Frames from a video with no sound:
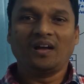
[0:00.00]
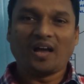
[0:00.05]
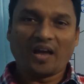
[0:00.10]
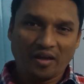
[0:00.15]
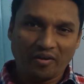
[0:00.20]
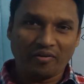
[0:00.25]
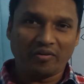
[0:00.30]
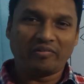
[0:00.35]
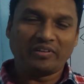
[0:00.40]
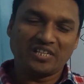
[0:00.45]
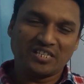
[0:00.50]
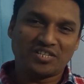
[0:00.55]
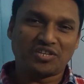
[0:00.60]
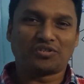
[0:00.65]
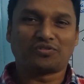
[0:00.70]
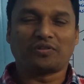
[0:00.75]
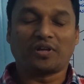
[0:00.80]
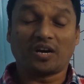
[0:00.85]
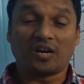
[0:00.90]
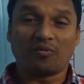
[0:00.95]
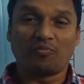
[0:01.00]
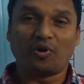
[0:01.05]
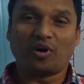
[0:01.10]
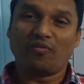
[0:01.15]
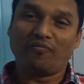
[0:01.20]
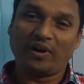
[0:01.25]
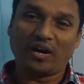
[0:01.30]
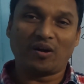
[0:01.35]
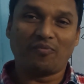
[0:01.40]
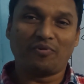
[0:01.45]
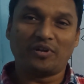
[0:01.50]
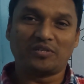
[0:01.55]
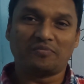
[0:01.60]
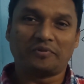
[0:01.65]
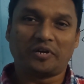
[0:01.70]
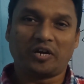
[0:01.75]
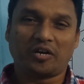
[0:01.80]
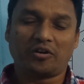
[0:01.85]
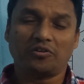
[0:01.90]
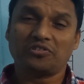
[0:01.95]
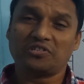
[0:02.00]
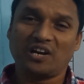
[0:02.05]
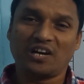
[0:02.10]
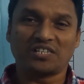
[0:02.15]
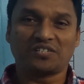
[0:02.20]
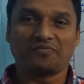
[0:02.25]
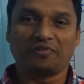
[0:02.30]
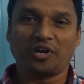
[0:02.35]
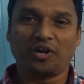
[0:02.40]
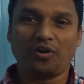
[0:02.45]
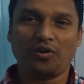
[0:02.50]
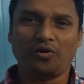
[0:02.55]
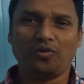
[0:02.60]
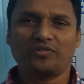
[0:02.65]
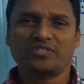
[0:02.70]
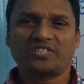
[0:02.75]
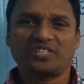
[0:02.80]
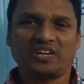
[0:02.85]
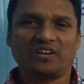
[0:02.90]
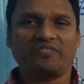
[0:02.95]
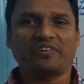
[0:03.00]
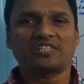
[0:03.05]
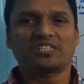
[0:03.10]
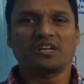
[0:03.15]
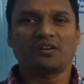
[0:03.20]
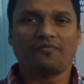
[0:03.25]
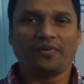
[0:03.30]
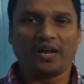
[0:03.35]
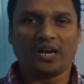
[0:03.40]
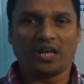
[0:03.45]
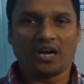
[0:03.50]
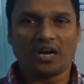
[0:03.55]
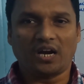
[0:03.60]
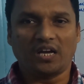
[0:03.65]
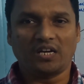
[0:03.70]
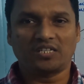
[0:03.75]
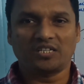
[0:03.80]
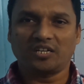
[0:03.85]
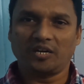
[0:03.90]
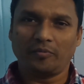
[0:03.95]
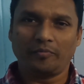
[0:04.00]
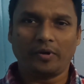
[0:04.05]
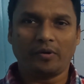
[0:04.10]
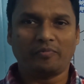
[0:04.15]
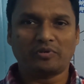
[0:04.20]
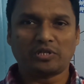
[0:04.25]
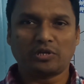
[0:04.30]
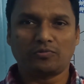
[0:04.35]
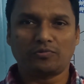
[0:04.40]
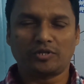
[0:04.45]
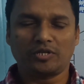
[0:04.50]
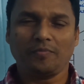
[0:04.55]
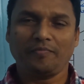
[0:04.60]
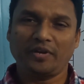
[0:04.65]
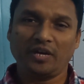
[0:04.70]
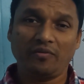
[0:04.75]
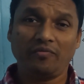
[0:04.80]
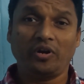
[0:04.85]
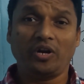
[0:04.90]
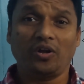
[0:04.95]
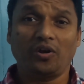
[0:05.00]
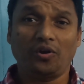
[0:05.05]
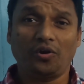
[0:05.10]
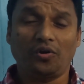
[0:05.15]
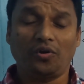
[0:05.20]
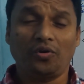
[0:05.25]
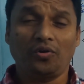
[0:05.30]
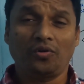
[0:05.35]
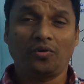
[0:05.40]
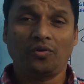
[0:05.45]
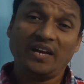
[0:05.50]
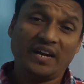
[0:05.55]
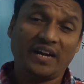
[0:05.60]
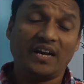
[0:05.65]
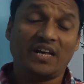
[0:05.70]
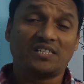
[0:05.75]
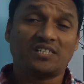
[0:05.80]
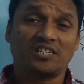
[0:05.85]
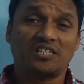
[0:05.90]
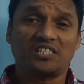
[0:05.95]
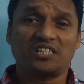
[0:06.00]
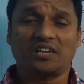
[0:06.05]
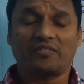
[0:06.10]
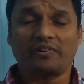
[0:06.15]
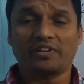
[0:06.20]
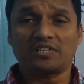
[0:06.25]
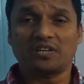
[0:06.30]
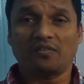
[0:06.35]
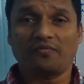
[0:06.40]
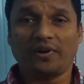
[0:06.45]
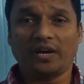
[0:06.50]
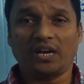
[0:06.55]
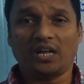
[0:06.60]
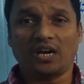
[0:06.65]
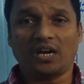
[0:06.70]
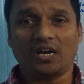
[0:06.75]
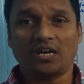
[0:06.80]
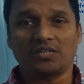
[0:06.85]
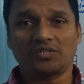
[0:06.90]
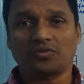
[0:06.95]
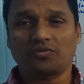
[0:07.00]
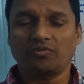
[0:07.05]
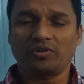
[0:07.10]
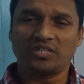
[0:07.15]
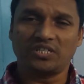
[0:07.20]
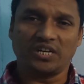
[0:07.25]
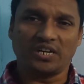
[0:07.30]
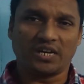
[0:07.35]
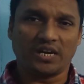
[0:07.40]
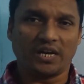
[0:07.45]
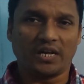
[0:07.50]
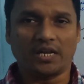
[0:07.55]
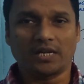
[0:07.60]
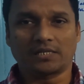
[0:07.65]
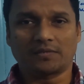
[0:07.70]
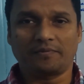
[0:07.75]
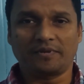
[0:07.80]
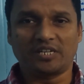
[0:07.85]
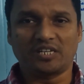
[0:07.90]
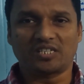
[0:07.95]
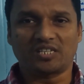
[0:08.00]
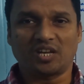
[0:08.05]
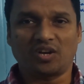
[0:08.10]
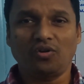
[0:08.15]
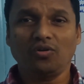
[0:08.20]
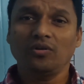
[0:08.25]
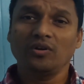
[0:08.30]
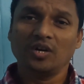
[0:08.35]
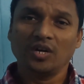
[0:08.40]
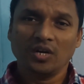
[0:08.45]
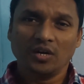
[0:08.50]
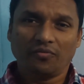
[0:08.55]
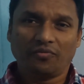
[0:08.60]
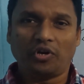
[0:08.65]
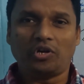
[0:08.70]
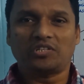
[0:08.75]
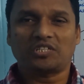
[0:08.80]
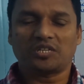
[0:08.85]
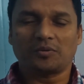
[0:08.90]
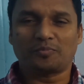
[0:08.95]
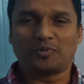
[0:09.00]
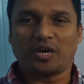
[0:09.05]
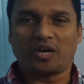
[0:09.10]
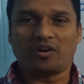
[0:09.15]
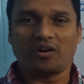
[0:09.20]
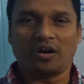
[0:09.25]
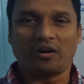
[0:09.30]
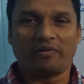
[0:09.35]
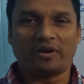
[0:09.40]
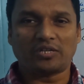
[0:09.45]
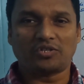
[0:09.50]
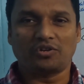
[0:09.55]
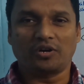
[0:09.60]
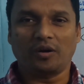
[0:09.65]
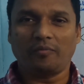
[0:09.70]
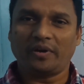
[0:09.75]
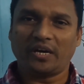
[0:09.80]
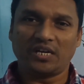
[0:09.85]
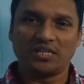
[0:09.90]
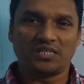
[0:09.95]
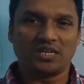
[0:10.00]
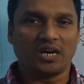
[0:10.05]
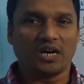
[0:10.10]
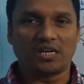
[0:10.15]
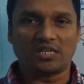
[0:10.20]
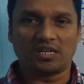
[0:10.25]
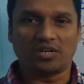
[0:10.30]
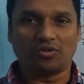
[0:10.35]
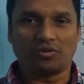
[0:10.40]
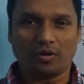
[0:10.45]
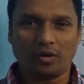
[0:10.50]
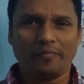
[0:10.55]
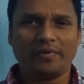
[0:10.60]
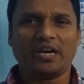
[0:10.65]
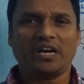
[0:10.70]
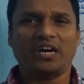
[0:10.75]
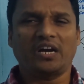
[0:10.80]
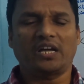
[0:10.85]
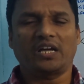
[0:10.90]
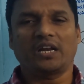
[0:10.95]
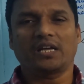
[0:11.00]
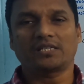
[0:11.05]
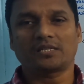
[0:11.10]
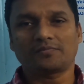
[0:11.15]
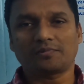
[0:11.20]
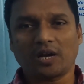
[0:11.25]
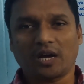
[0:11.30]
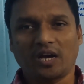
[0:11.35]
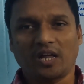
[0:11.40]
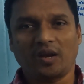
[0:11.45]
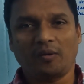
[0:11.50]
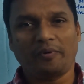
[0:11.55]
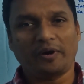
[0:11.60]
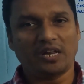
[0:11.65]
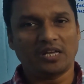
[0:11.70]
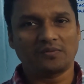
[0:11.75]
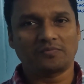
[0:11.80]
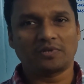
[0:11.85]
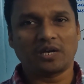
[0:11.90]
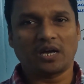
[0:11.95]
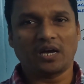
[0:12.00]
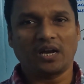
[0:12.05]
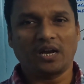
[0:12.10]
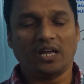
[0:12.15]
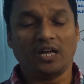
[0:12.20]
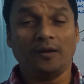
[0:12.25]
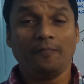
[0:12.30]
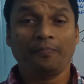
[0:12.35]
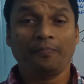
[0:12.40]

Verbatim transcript: హై ఎవరివన్ దిస్ ఇస్ సుధాకర్ భోగం వెల్కమ్ టు ఎస్బీ టిప్స్ లాస్ట్ వీడియోలో సీక్వెన్షియల్ ఫైల్ ఆర్గనైజేషన్ డిబిఎంఎస్ విషయం ఈ వీడియోలో ఇండెక్స్డ్ సీక్వెన్షియల్ ఫైల్ ఆర్గనైజేషన్ గురించి నేను క్లియర్ ఎక్స్ప్లెయిన్ చేస్తాను వీడియో స్కిప్ చేయకుండా ఎండ్ వరకు చూడండి మీకు ఈజీగా అండర్స్టాండ్ ఒక మీరు డిగ్రేషన్స్లో కానీ బిడేషన్స్లో కానీ